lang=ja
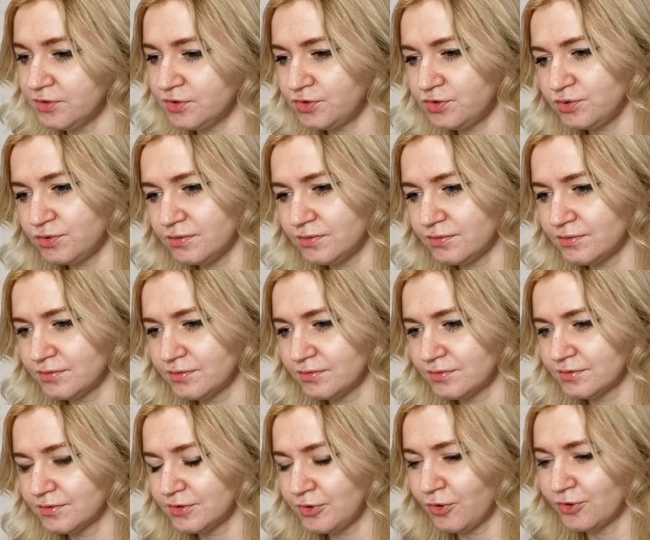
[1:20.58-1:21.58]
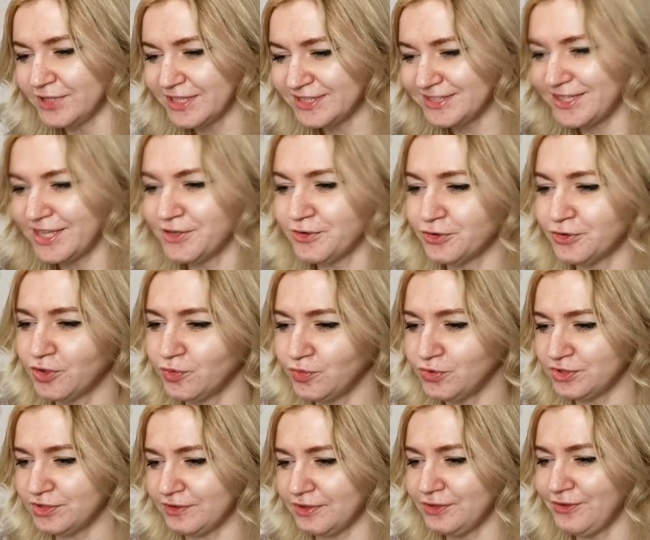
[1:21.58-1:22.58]
あ。ちょ、このスタイルの
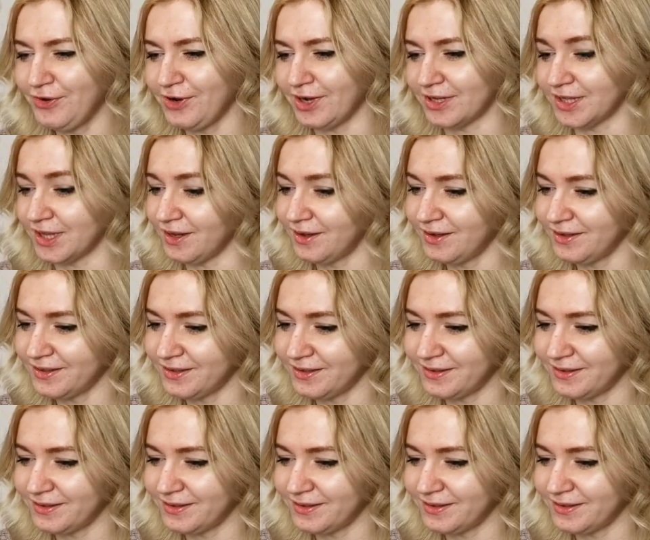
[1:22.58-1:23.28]
ミュージックビデオかな。